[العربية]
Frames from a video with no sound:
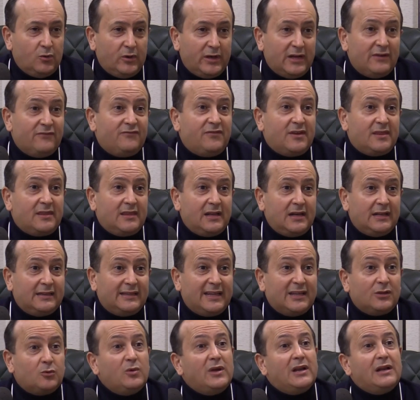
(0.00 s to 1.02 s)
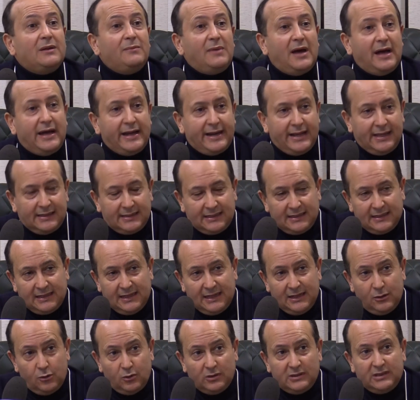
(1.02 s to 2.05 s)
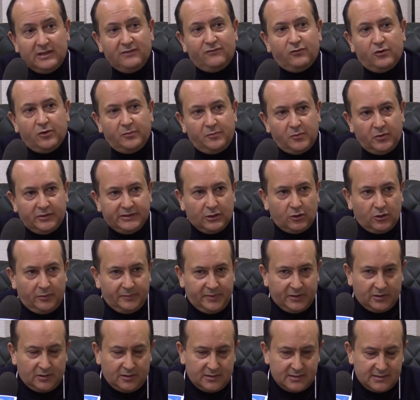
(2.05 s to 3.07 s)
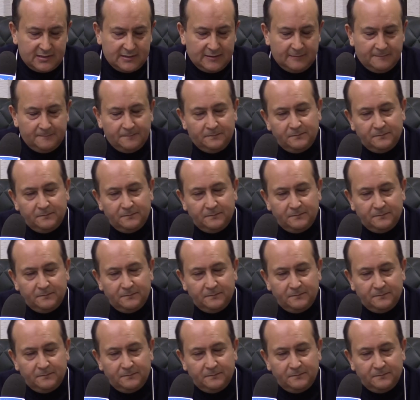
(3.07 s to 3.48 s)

وانا نفضل تطوير المهارات لو ديفلوبمون دي كومبيتونس